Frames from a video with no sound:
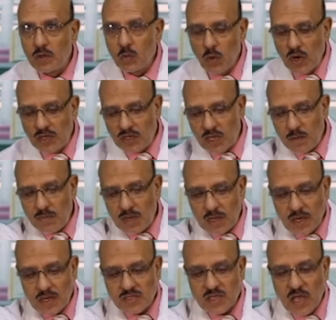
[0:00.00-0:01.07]

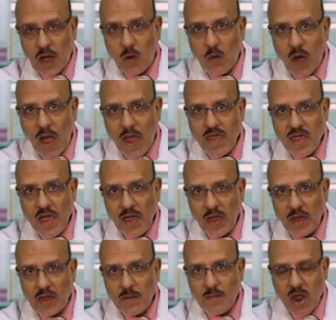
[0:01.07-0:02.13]
والكيميكالز او اي
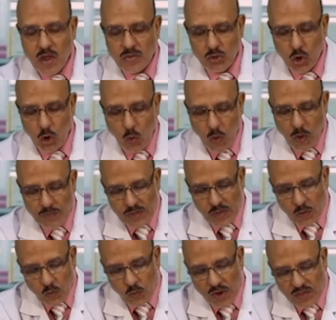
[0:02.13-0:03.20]
حاجه بقت جوه
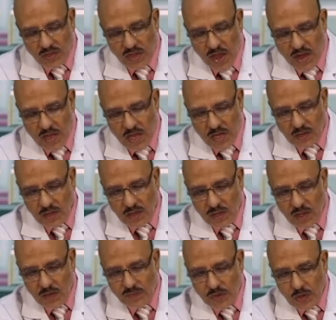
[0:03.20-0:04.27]
والتانيين
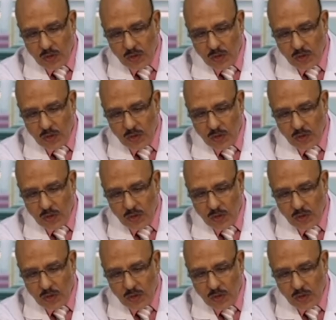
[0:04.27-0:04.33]
كده